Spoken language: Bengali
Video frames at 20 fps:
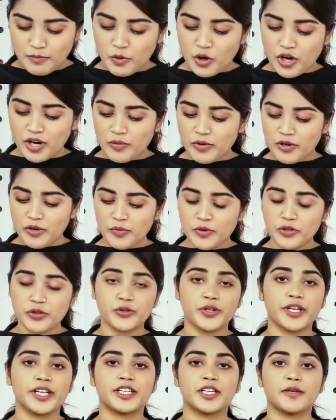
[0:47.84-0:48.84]
বরাবরের
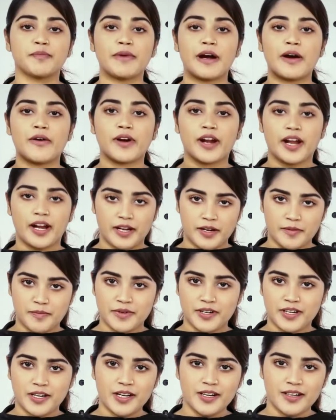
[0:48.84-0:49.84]
মতো একটি পাওয়ার
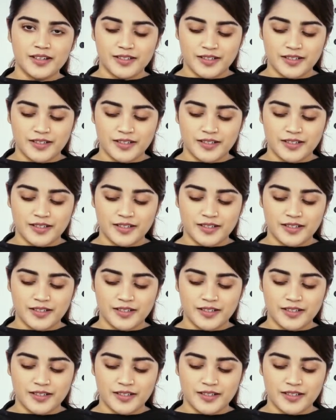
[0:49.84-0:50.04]
অ্যাডাপ্টার